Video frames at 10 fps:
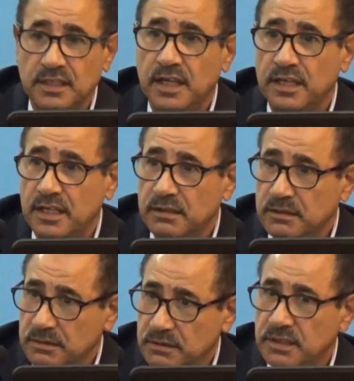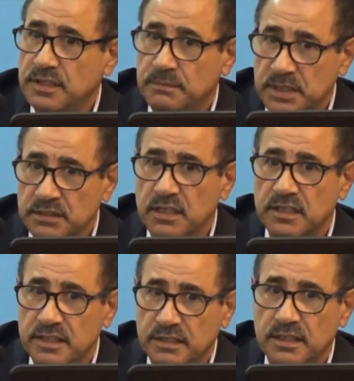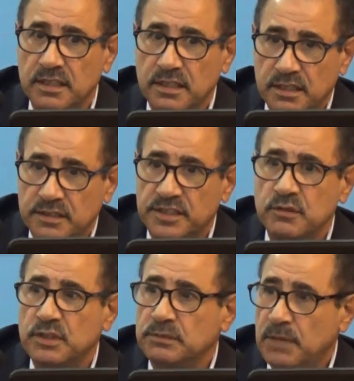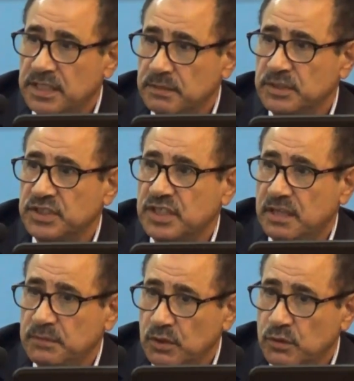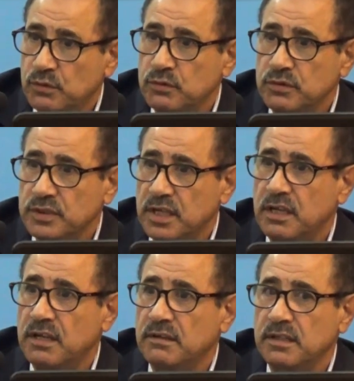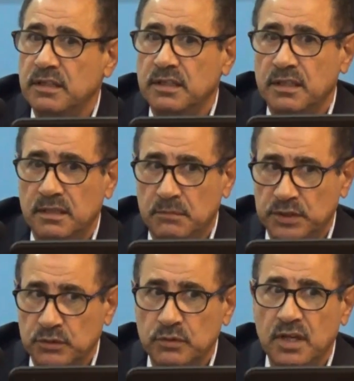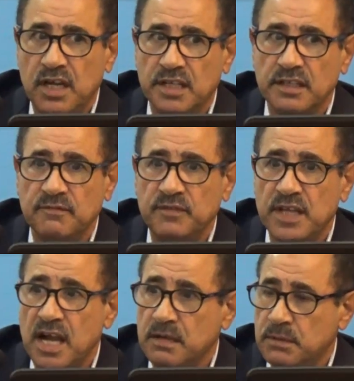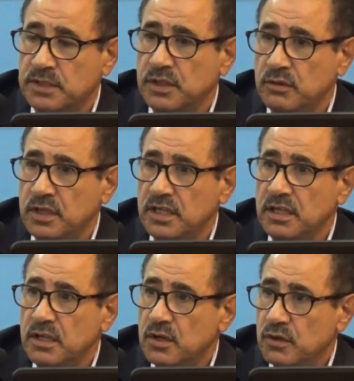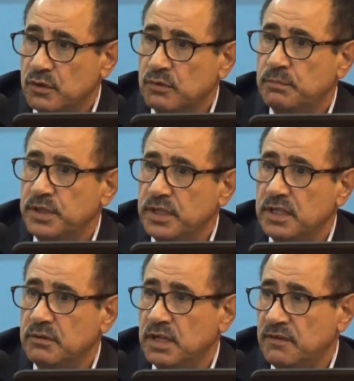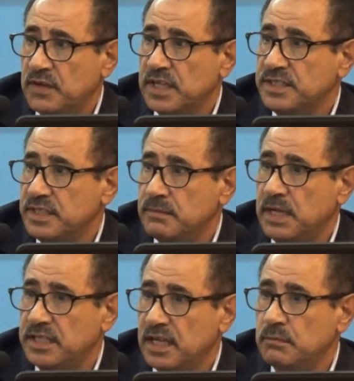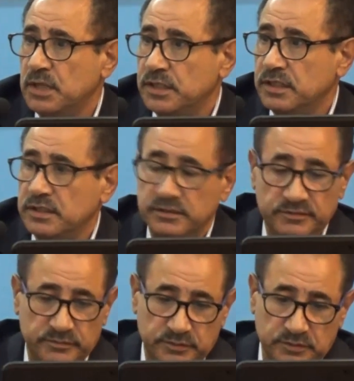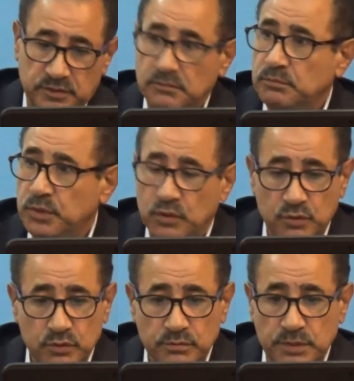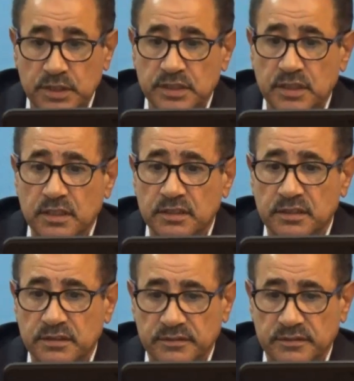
يعني إذا بريطانيا صوت معظم الشعب للخروج الآن مطروح أيضا في أكبر دولة أوروبية وهي فرنسا بعد ألمانيا بالخروج من الاتحاد